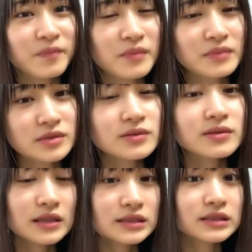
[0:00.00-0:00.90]
うん
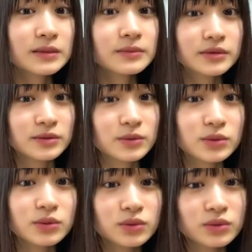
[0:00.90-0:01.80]
足全部そうそう
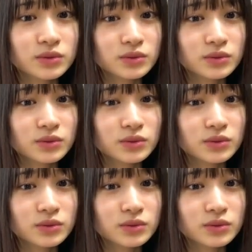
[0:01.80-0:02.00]
そうそう